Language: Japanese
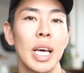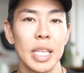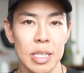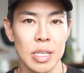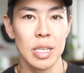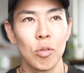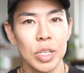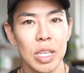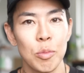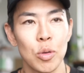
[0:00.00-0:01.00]
ないですこ
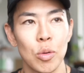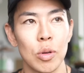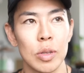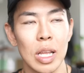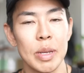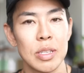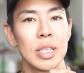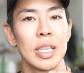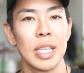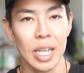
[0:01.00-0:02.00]
ういったものを食べ
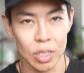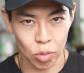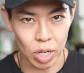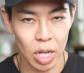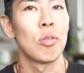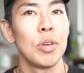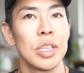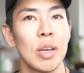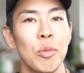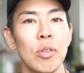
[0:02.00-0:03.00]
過ぎたりとかこう
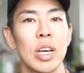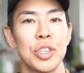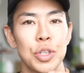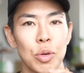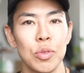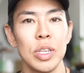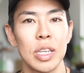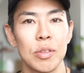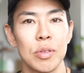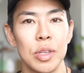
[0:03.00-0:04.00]
いったものが主食に
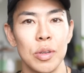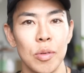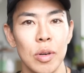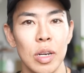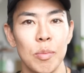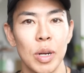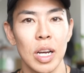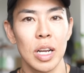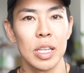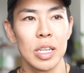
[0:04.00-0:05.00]
なるっていうのは、まあ
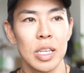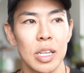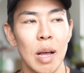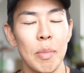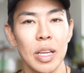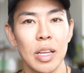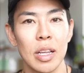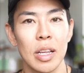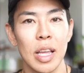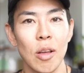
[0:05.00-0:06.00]
体にあまり
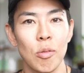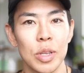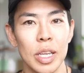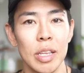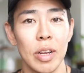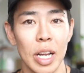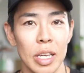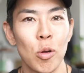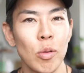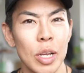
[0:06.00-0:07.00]
健康的ではな
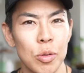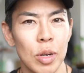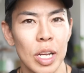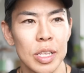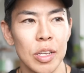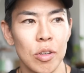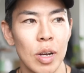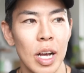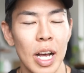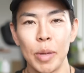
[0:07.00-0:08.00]
い。今回の動画っていうの
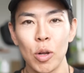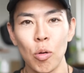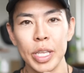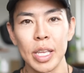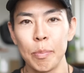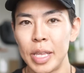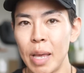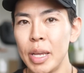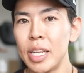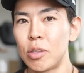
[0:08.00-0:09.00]
は、まあ、こういった
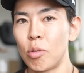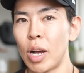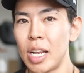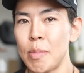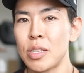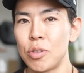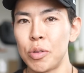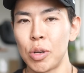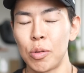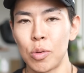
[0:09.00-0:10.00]
デメリットがあります
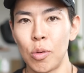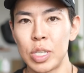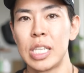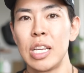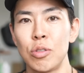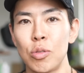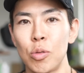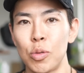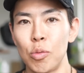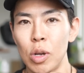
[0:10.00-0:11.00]
よってことをお伝えする
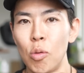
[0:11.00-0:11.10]
ことの方